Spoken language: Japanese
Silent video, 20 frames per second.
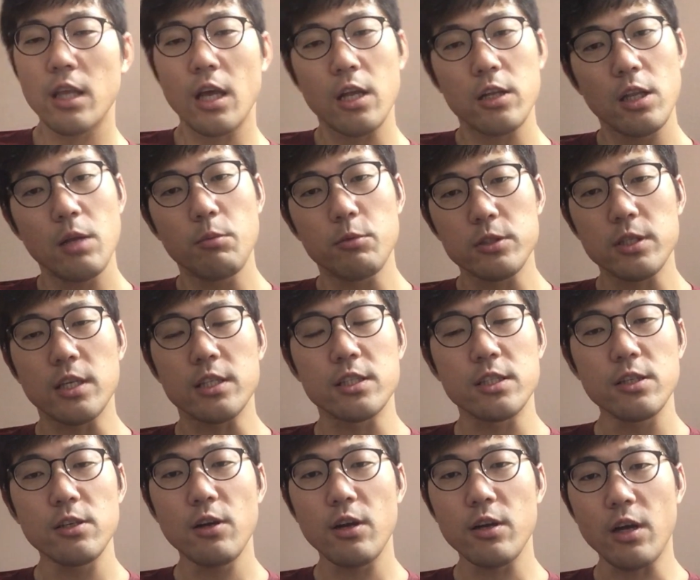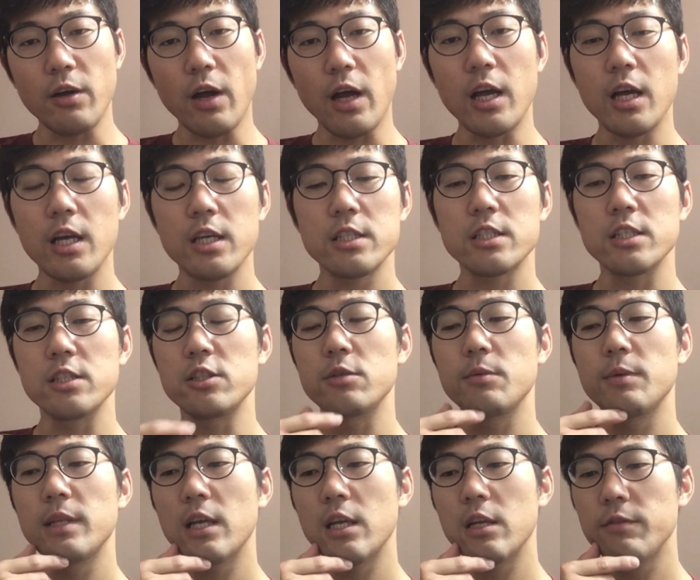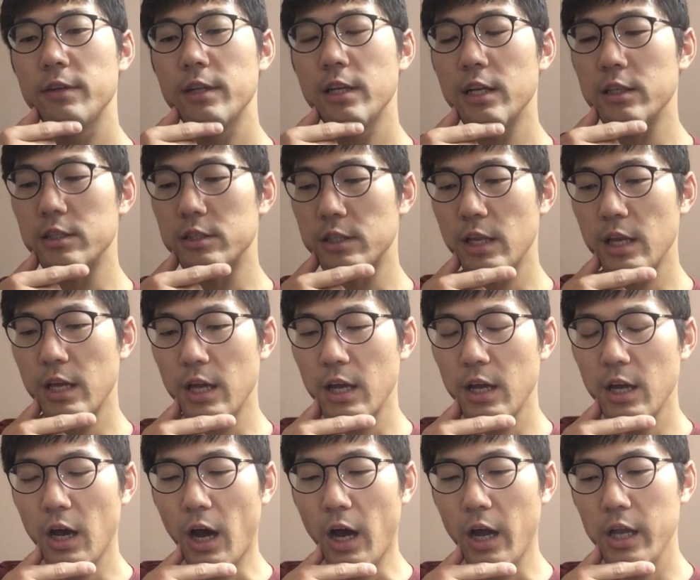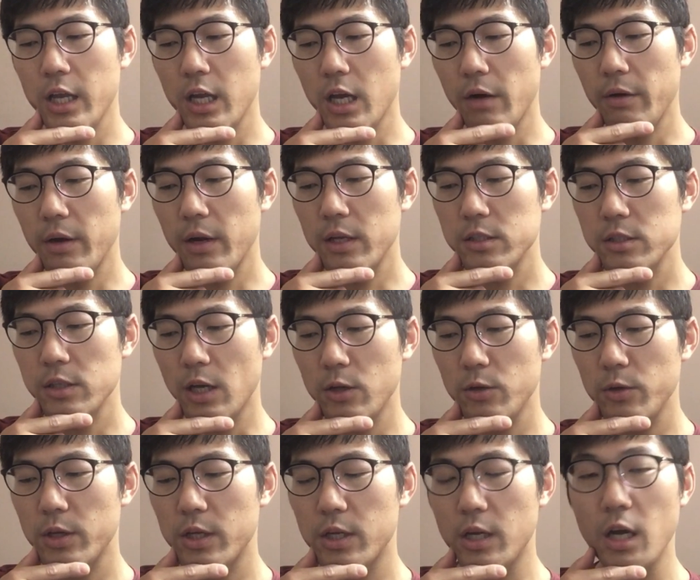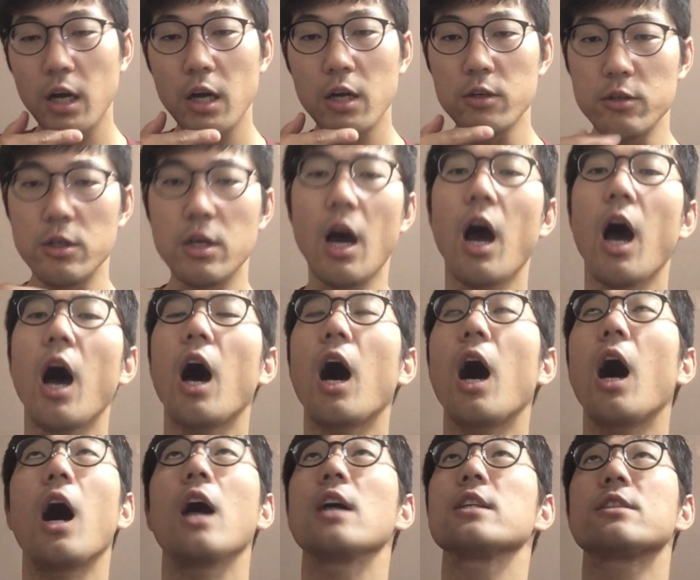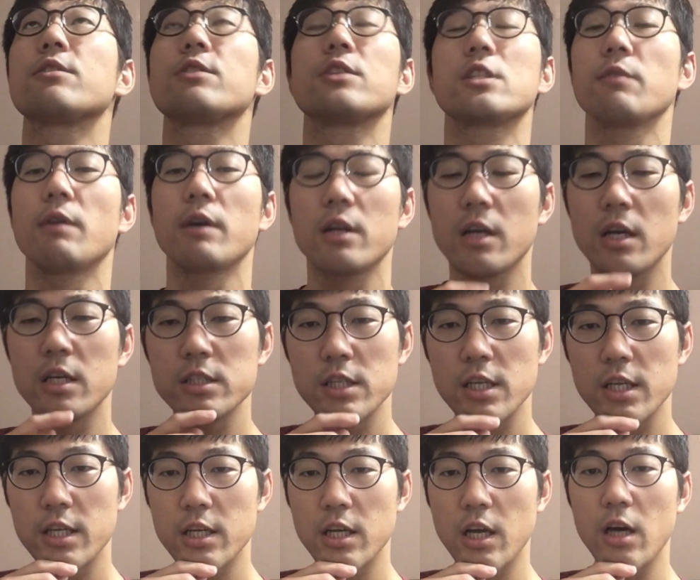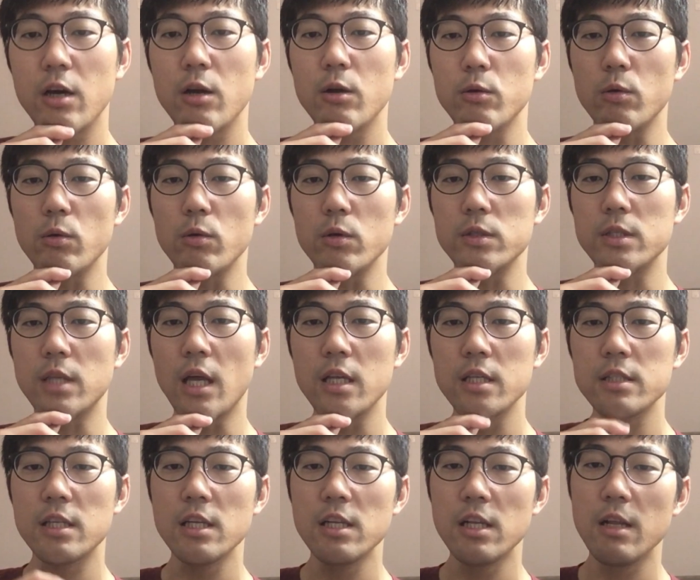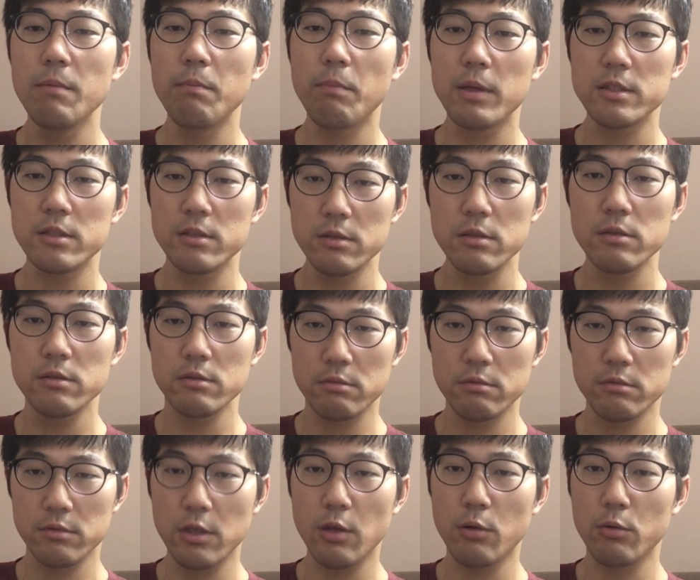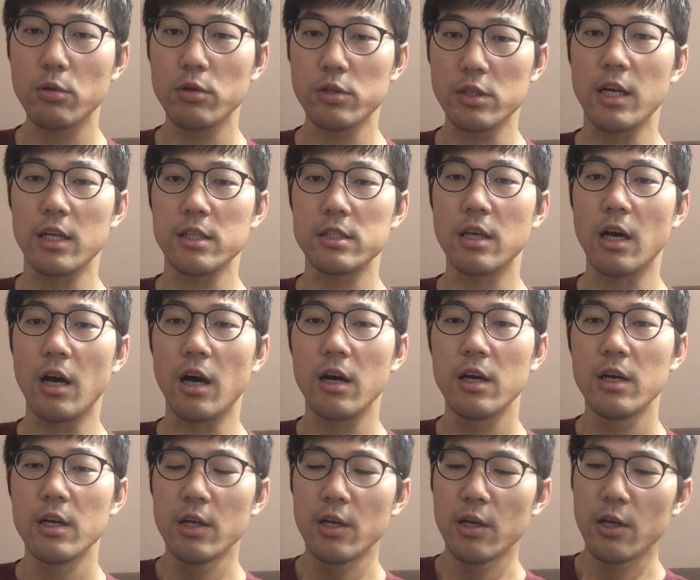でもさ次の阪神ジュベナイルフィリーズで相変わらずあの引っかかるガーッと口割る感じで引っかかるとさん戦連発ってことじゃないですか。